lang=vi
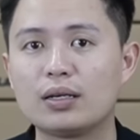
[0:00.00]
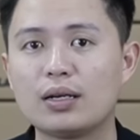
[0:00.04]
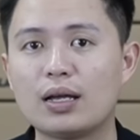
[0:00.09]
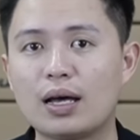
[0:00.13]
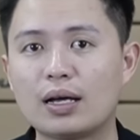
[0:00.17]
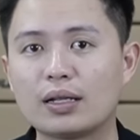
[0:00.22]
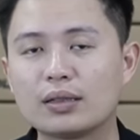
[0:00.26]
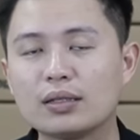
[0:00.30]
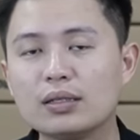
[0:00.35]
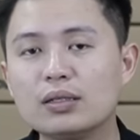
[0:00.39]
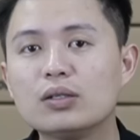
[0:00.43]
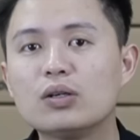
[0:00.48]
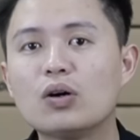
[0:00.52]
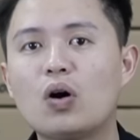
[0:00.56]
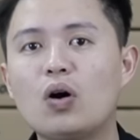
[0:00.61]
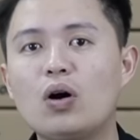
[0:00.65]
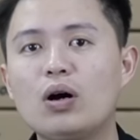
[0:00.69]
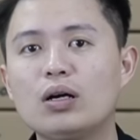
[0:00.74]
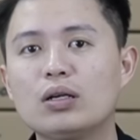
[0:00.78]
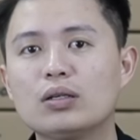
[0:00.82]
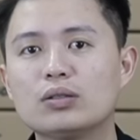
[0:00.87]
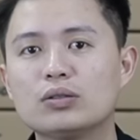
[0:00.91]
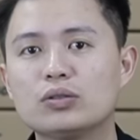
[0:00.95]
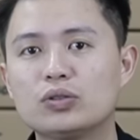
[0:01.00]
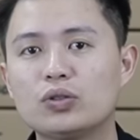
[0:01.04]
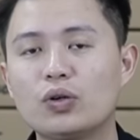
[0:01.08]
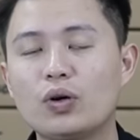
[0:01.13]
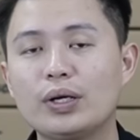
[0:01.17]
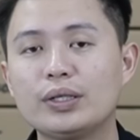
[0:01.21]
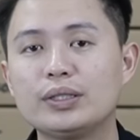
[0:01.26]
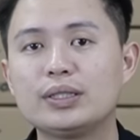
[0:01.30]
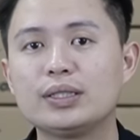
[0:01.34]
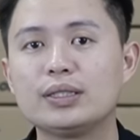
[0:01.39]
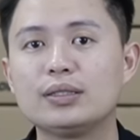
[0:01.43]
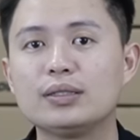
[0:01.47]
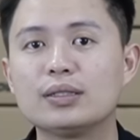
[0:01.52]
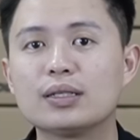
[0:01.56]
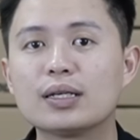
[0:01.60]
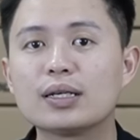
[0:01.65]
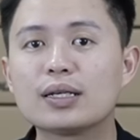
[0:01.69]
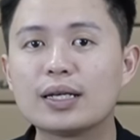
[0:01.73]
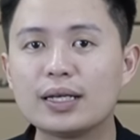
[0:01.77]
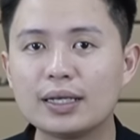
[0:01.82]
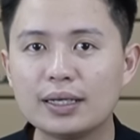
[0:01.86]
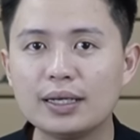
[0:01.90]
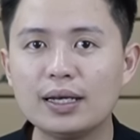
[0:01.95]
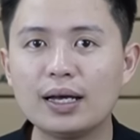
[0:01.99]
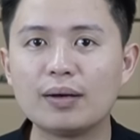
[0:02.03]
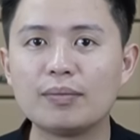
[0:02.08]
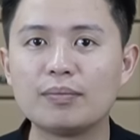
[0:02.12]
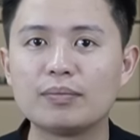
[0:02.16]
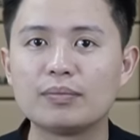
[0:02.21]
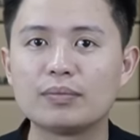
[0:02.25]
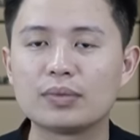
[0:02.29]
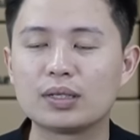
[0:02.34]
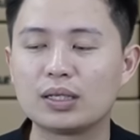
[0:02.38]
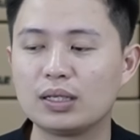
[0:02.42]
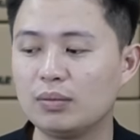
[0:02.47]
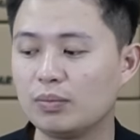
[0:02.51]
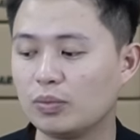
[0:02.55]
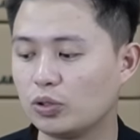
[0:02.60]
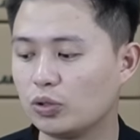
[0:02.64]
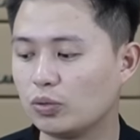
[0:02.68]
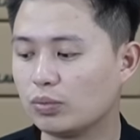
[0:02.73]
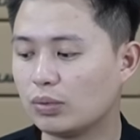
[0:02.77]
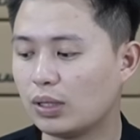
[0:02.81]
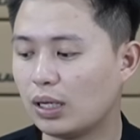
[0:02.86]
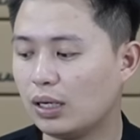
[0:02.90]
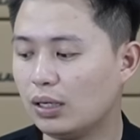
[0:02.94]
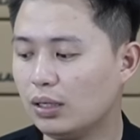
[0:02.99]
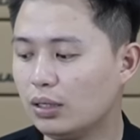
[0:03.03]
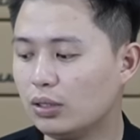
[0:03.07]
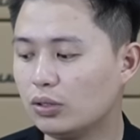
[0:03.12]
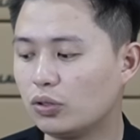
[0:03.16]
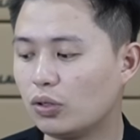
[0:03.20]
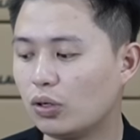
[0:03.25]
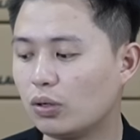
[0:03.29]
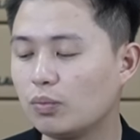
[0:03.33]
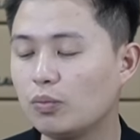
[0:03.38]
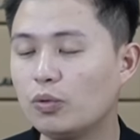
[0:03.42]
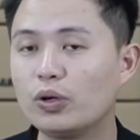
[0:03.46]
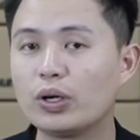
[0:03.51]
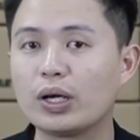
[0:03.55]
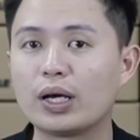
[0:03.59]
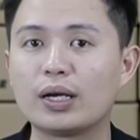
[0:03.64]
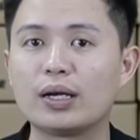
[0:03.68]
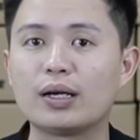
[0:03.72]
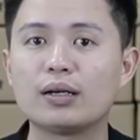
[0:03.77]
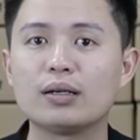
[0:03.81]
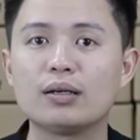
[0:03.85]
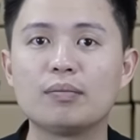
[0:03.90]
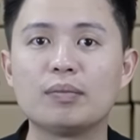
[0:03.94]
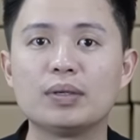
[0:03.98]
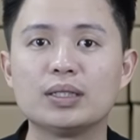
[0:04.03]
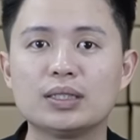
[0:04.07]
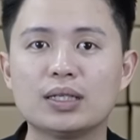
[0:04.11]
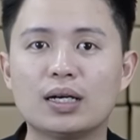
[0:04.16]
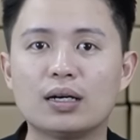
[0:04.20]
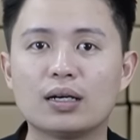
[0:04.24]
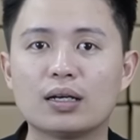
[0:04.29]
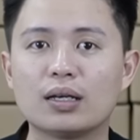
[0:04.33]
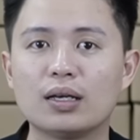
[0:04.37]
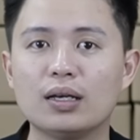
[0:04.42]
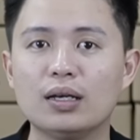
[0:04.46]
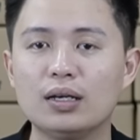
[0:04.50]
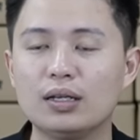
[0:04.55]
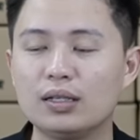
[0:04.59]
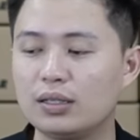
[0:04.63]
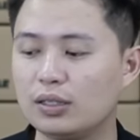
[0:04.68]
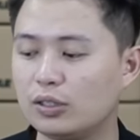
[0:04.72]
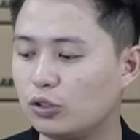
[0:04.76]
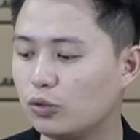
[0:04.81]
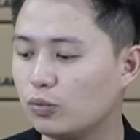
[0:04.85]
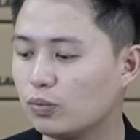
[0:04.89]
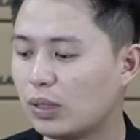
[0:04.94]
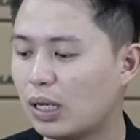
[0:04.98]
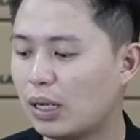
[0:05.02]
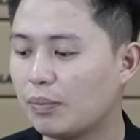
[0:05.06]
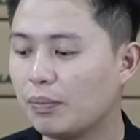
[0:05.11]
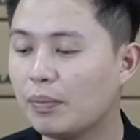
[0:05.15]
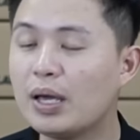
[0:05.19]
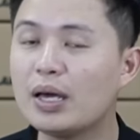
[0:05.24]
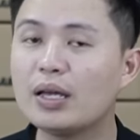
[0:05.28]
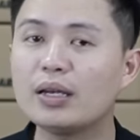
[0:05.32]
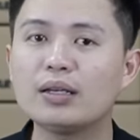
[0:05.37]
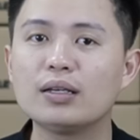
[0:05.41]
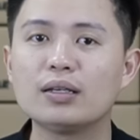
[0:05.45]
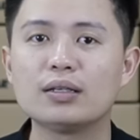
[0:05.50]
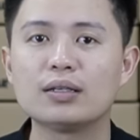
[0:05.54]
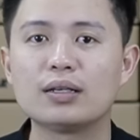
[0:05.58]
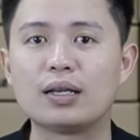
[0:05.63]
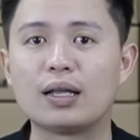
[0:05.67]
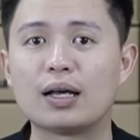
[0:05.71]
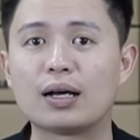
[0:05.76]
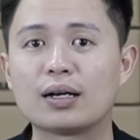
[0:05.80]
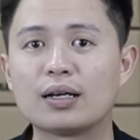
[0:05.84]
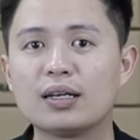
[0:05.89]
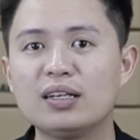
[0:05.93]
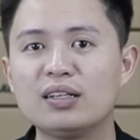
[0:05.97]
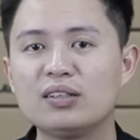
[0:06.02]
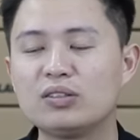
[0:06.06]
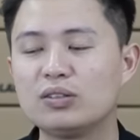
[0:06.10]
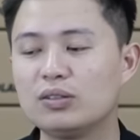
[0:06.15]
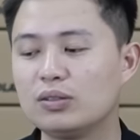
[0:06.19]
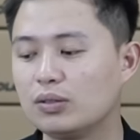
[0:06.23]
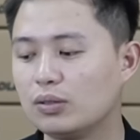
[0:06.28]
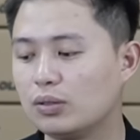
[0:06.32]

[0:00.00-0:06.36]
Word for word: Để từ đó cho anh chị những cái kinh nghiệm khi mà chúng ta lựa chọn mua đèn năng lượng mặt trời Thì chúng ta biết là khi